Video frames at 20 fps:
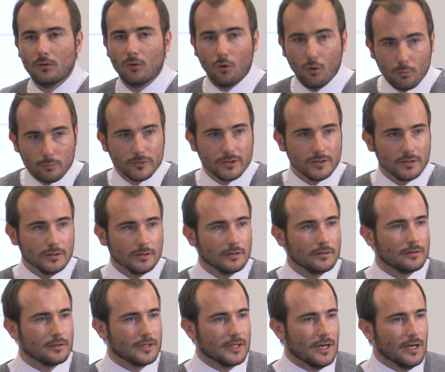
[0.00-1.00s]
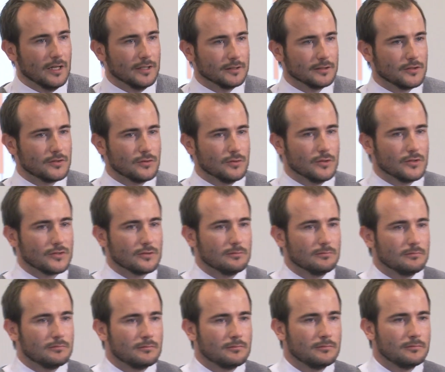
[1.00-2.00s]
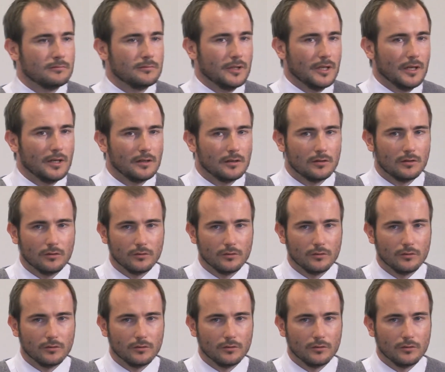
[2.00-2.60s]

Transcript: um die realen Ressourcen. Ja?